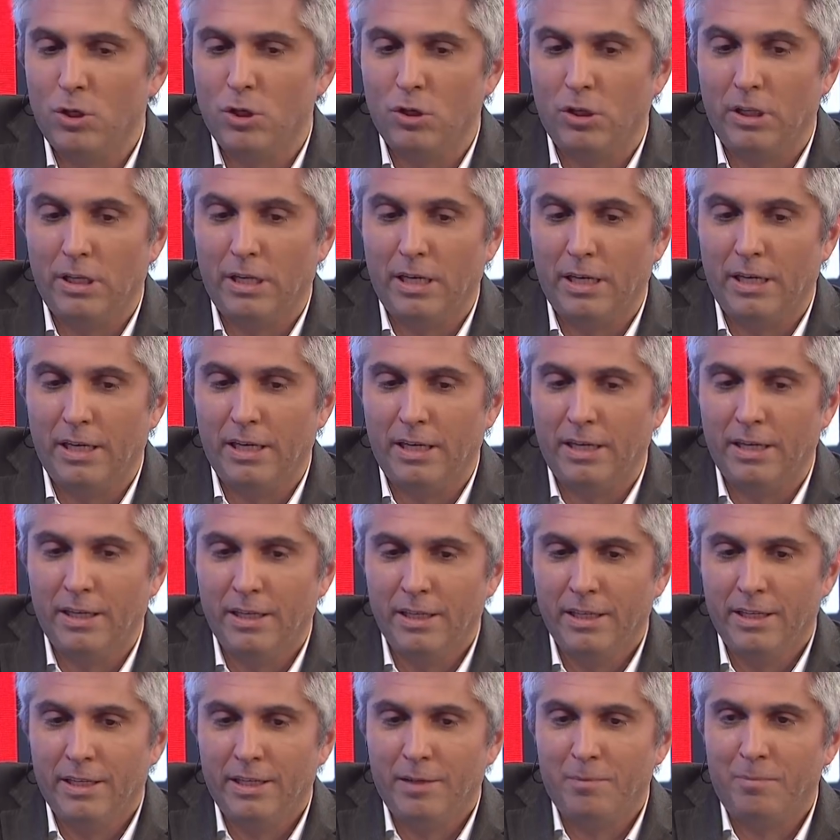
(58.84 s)
dueño de,
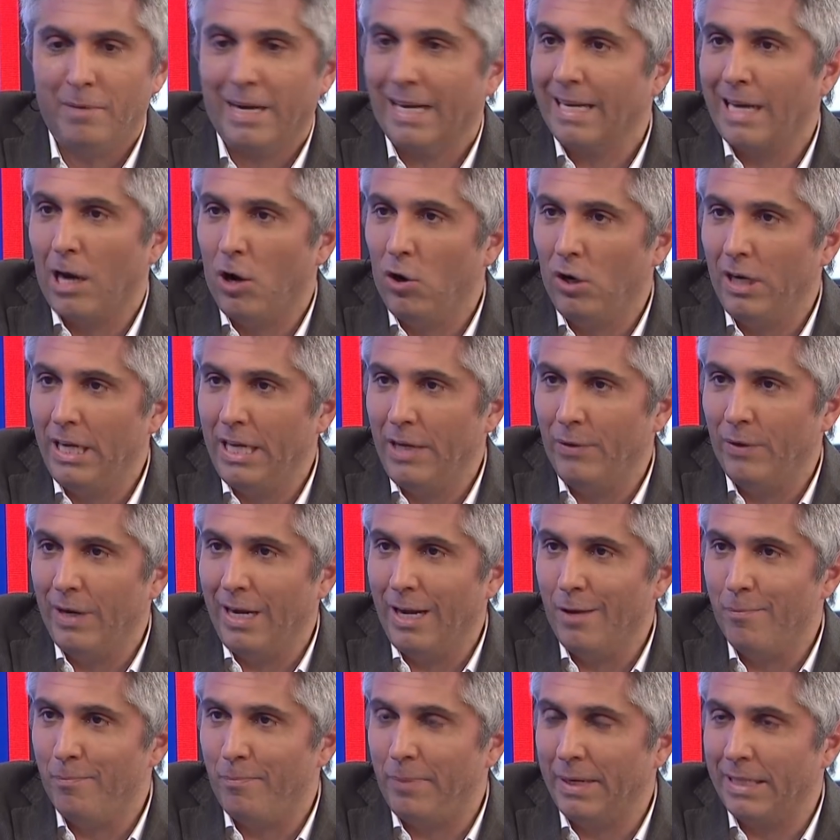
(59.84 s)
Mercado Libre,
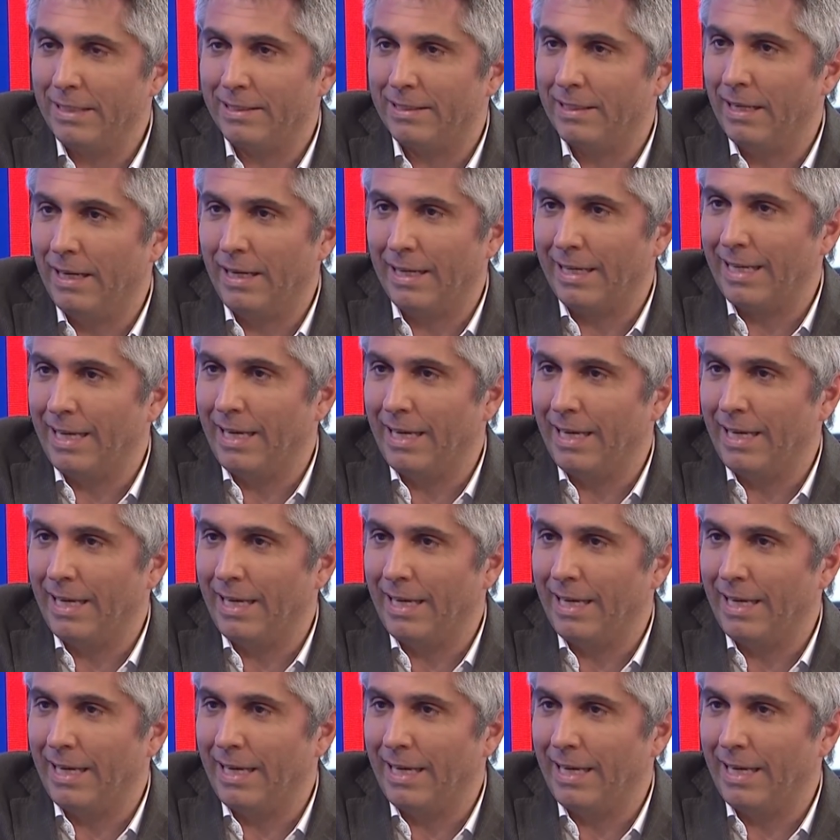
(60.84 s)
la empresa